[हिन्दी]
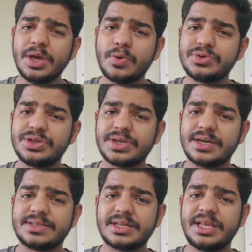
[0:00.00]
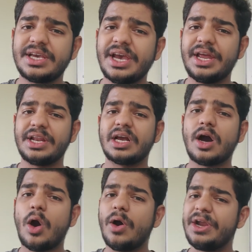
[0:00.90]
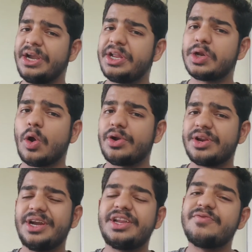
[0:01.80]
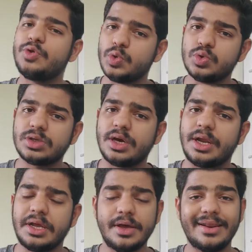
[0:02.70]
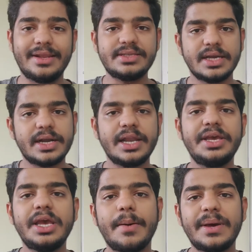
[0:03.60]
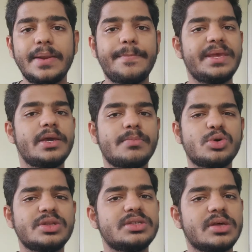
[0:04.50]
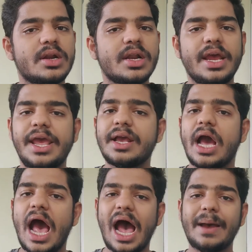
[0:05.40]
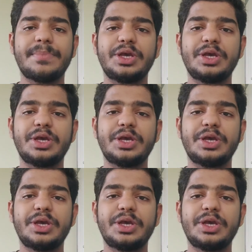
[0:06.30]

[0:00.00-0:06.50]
और हम ये कोशिश कर सकते हैं कि इनका इंडियन ऑल्टरनेटिव यूज़ करें रिसेंटली ही हमारे पीएम मोदी सर ने एक